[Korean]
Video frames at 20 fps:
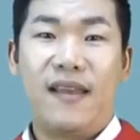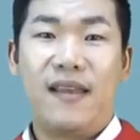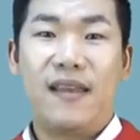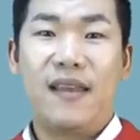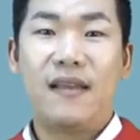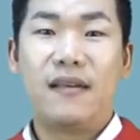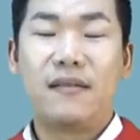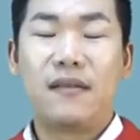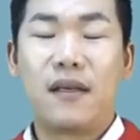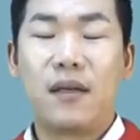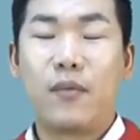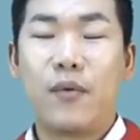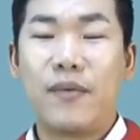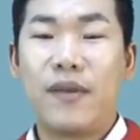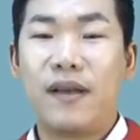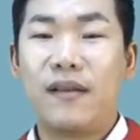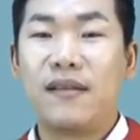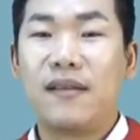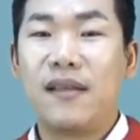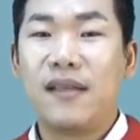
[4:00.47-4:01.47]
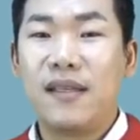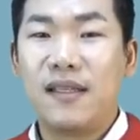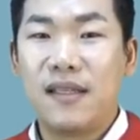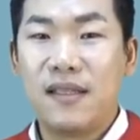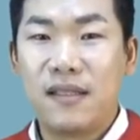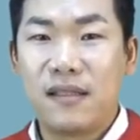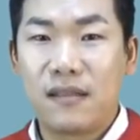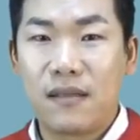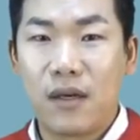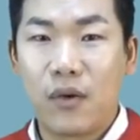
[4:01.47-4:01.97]
예를 들어보면
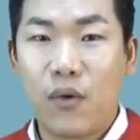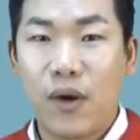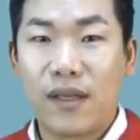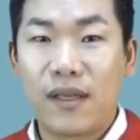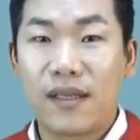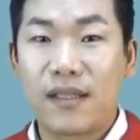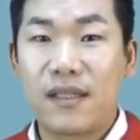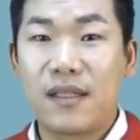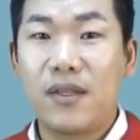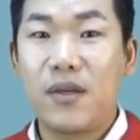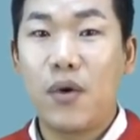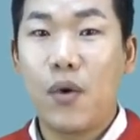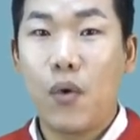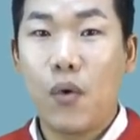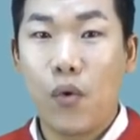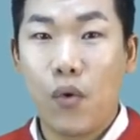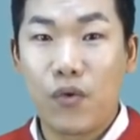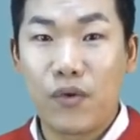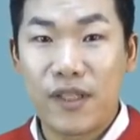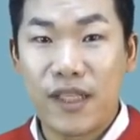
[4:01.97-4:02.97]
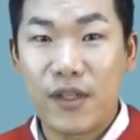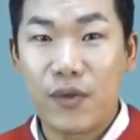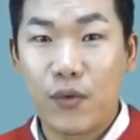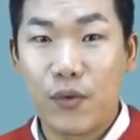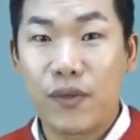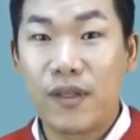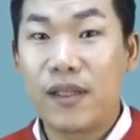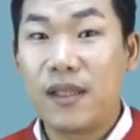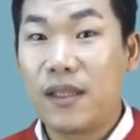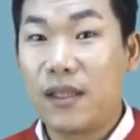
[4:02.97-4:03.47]
인천광역시
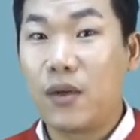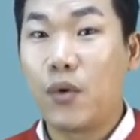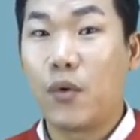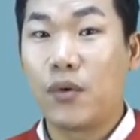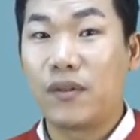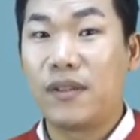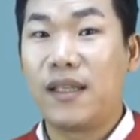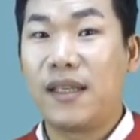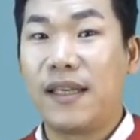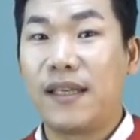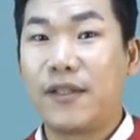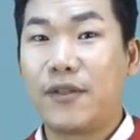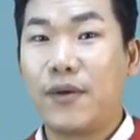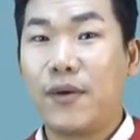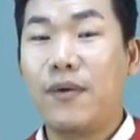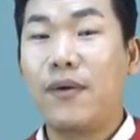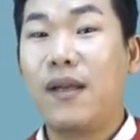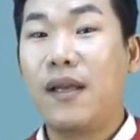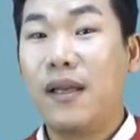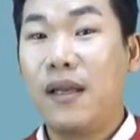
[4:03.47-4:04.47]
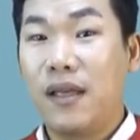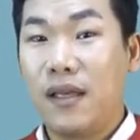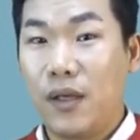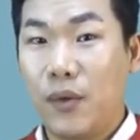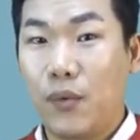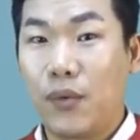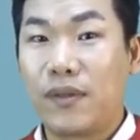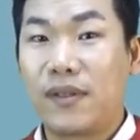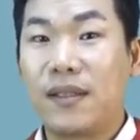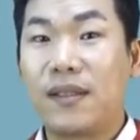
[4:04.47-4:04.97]
옹진군 이런 곳들이겠죠.
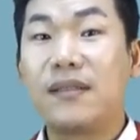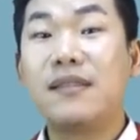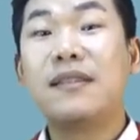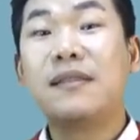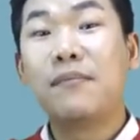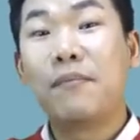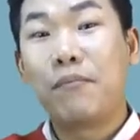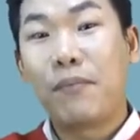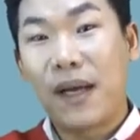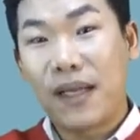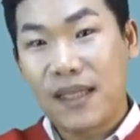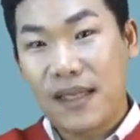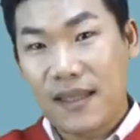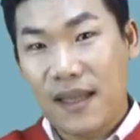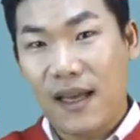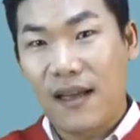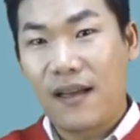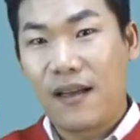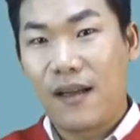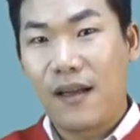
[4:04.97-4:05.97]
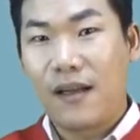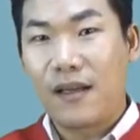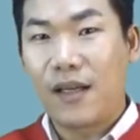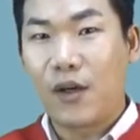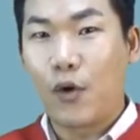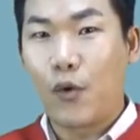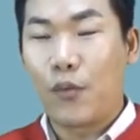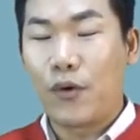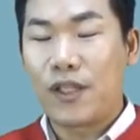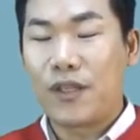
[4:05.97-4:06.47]
이런 곳들은
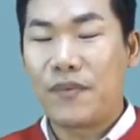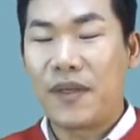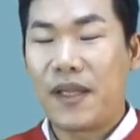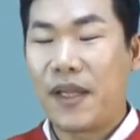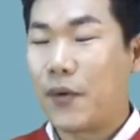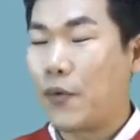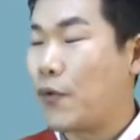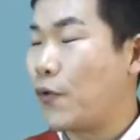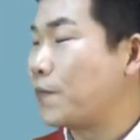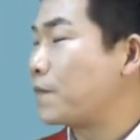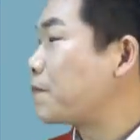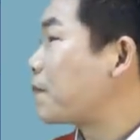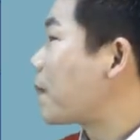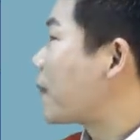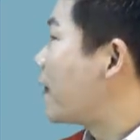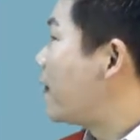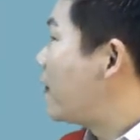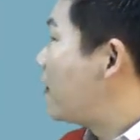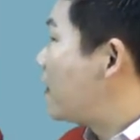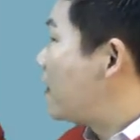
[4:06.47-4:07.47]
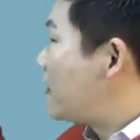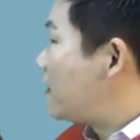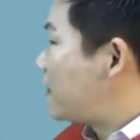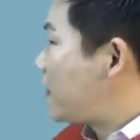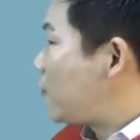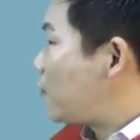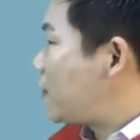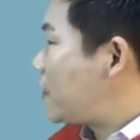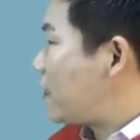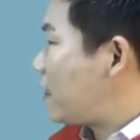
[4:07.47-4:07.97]
빠진다라고 보시면 되고
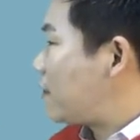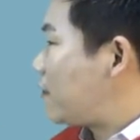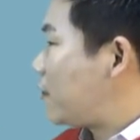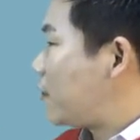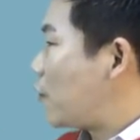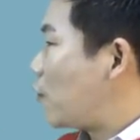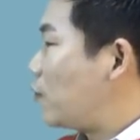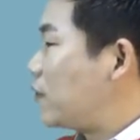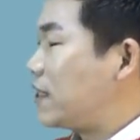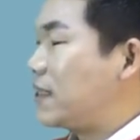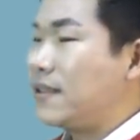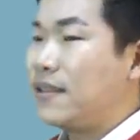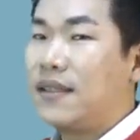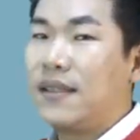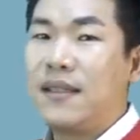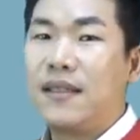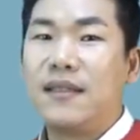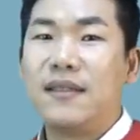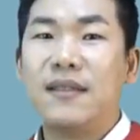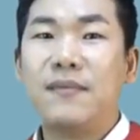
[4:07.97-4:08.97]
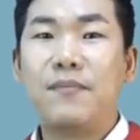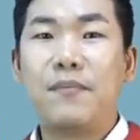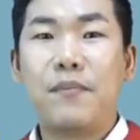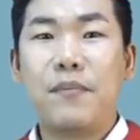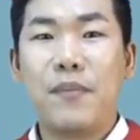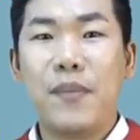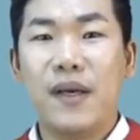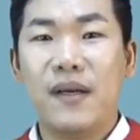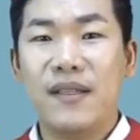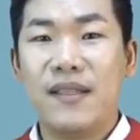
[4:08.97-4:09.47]
세종시 같은 경우는
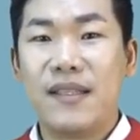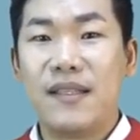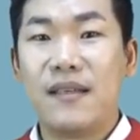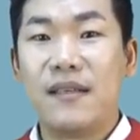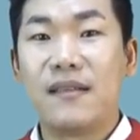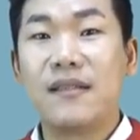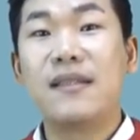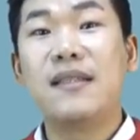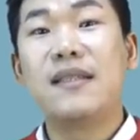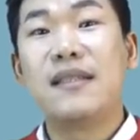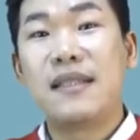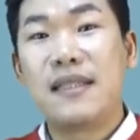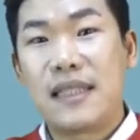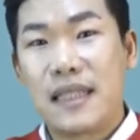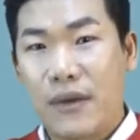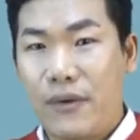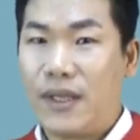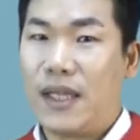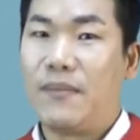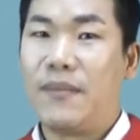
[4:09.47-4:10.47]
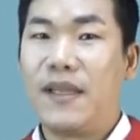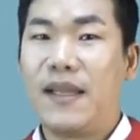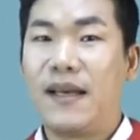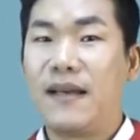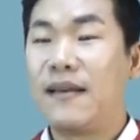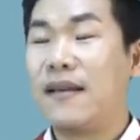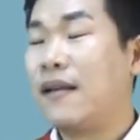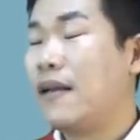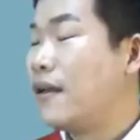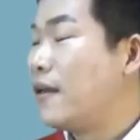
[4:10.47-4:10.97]
읍면 지역은 제외됩니다.
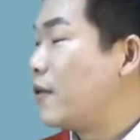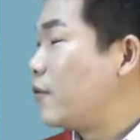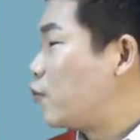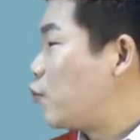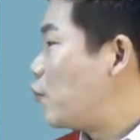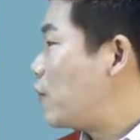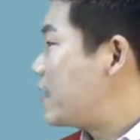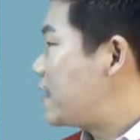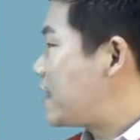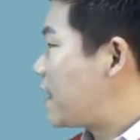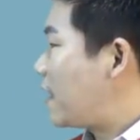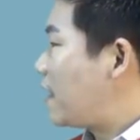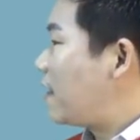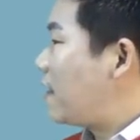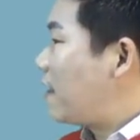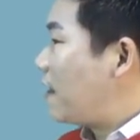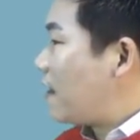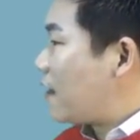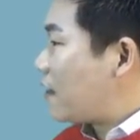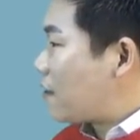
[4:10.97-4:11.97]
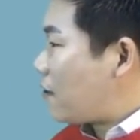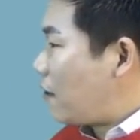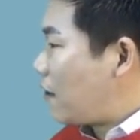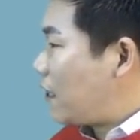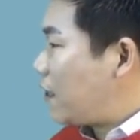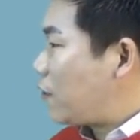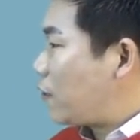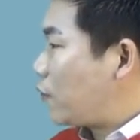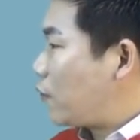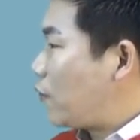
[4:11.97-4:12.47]
두 번째,
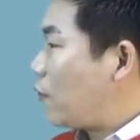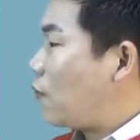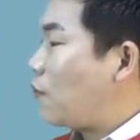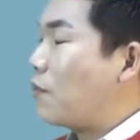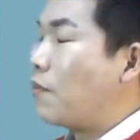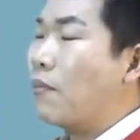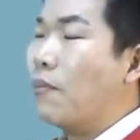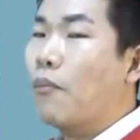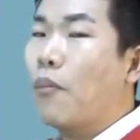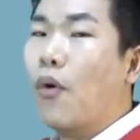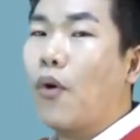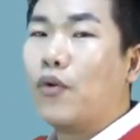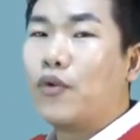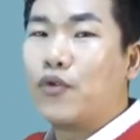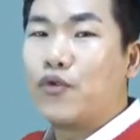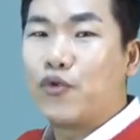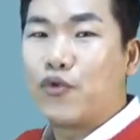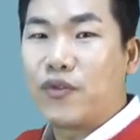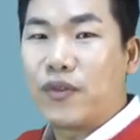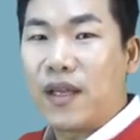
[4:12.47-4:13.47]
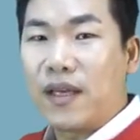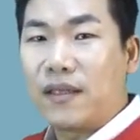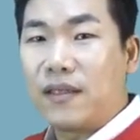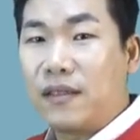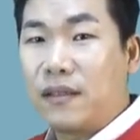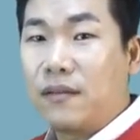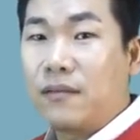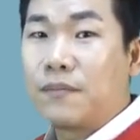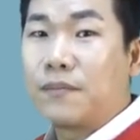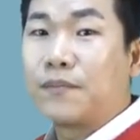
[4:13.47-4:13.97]
경기도도 모든
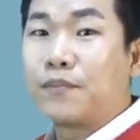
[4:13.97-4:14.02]
주택은